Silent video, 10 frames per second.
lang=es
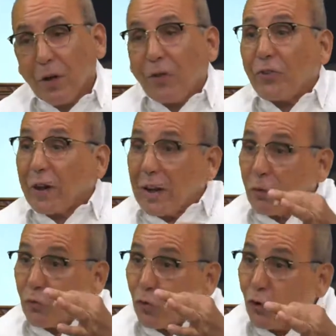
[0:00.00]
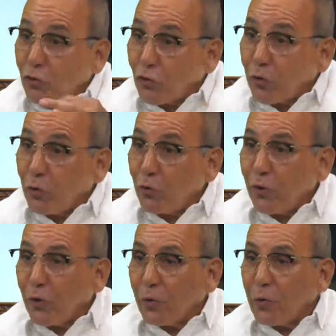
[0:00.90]
se clausuró el 8 de
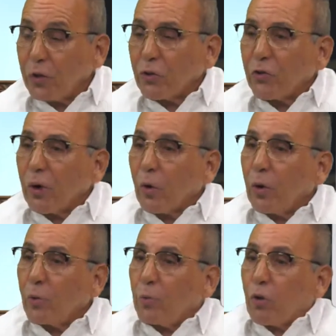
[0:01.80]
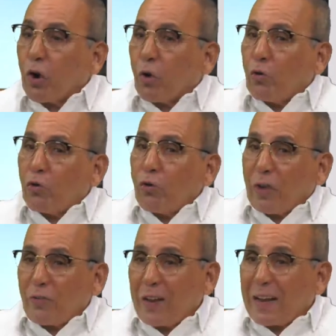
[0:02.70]
junio, entonces, porque cuando
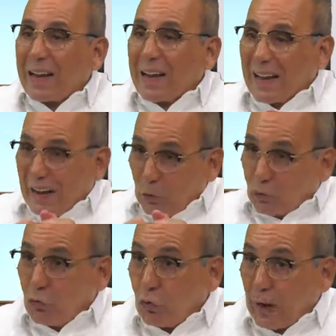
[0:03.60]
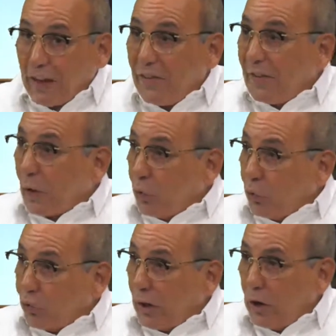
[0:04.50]
ya se clausura y se
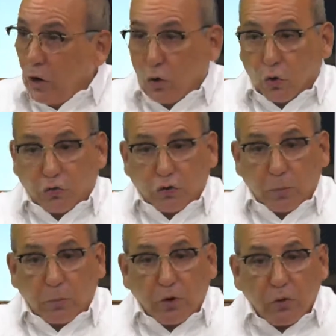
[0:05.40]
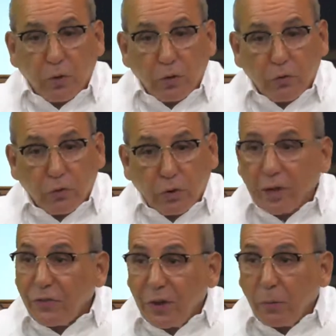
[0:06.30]
acusa o se dispone de un, de un
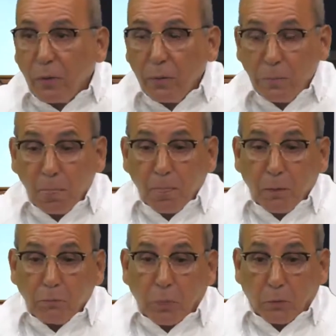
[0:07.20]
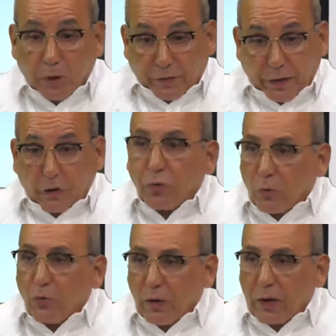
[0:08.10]
archivo, vamos en este caso a
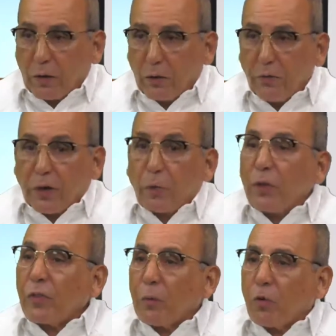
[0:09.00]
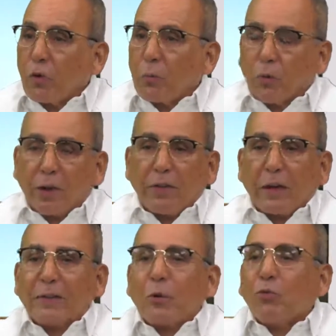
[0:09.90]
acusar, ya no hay temor, porque ya
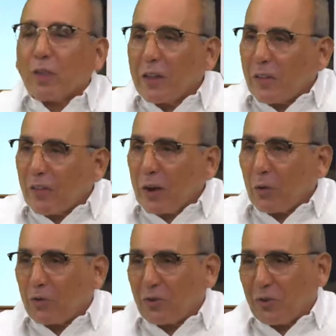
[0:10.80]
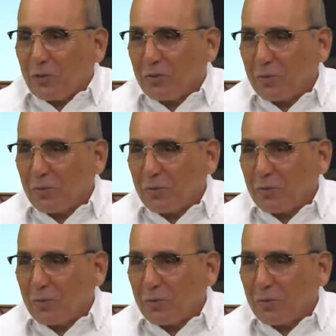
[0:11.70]
hasta ustedes tienen la acusación.